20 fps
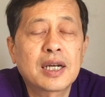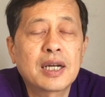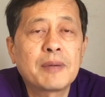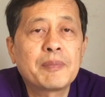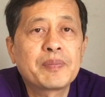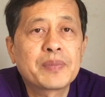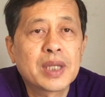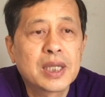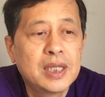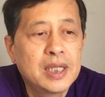了，
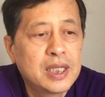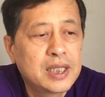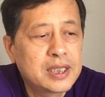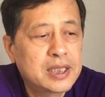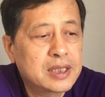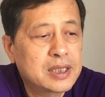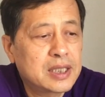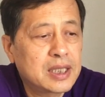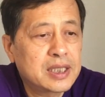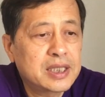
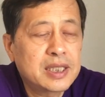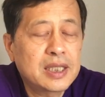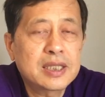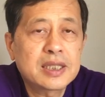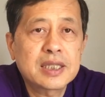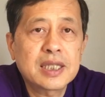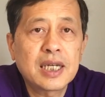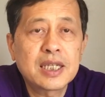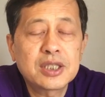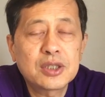形成了现
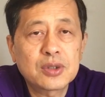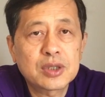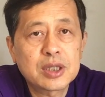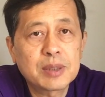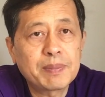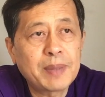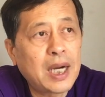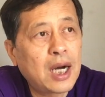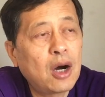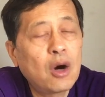在就
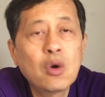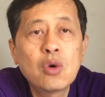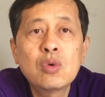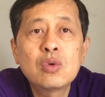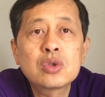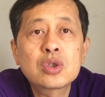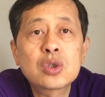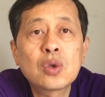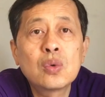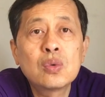是把
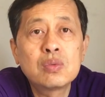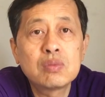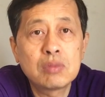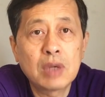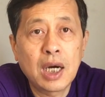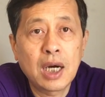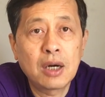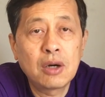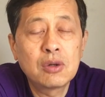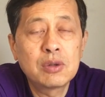欧洲
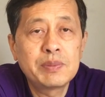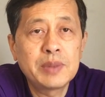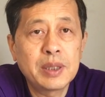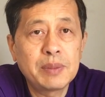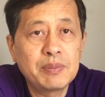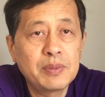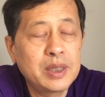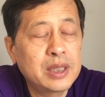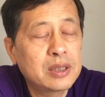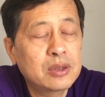啊，欧美
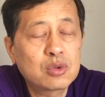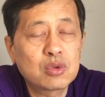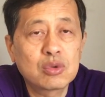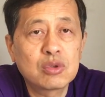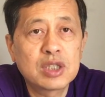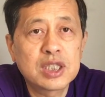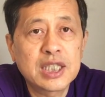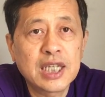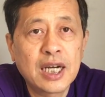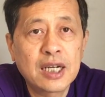民主
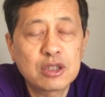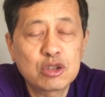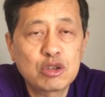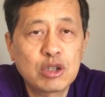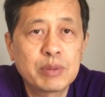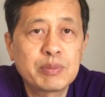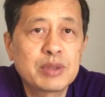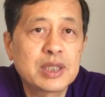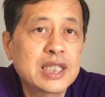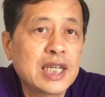国家
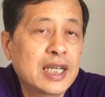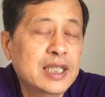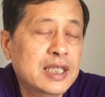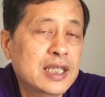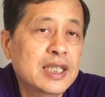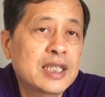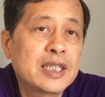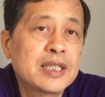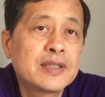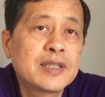全部加
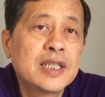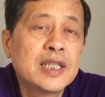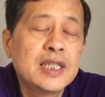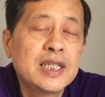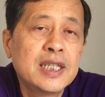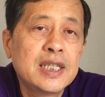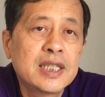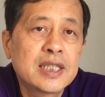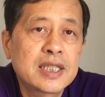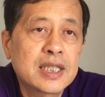进来，
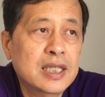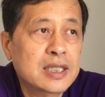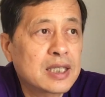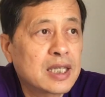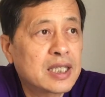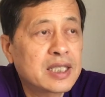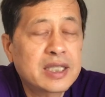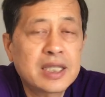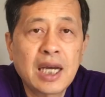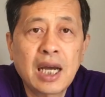加进
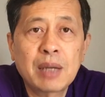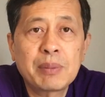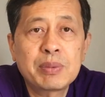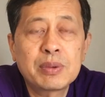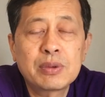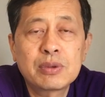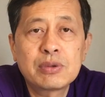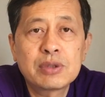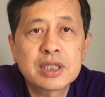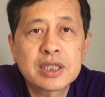来，下一
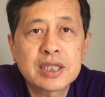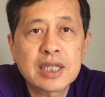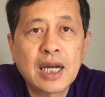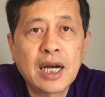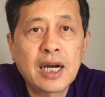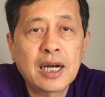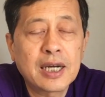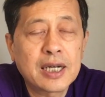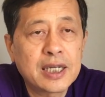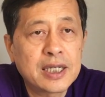步估计
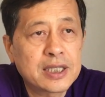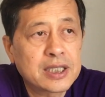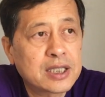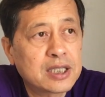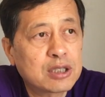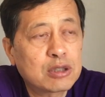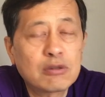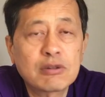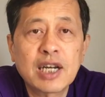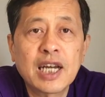大概
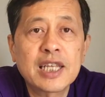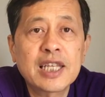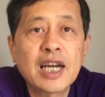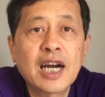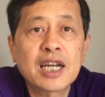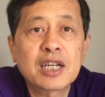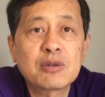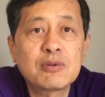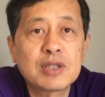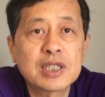是东南
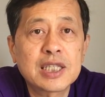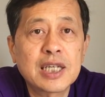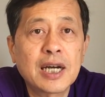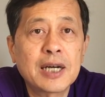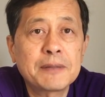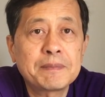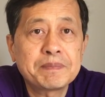亚的国家，